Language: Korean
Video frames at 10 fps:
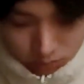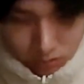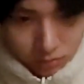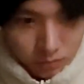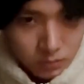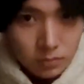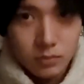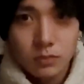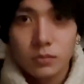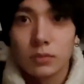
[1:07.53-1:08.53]
지금
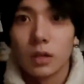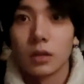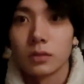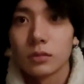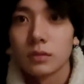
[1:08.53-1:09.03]
아,